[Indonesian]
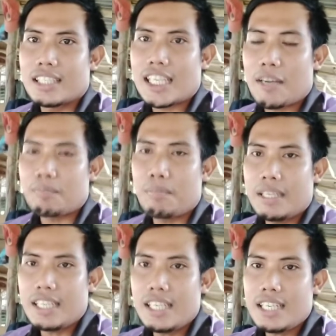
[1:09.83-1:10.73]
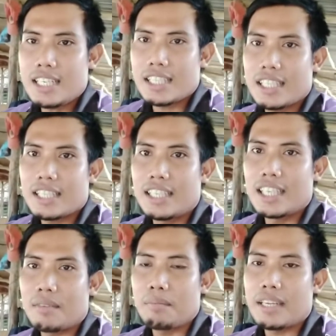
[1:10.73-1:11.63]
sapi
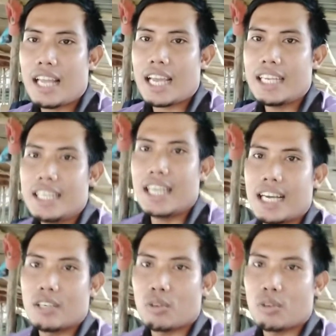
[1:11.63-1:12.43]
dengan birahi yang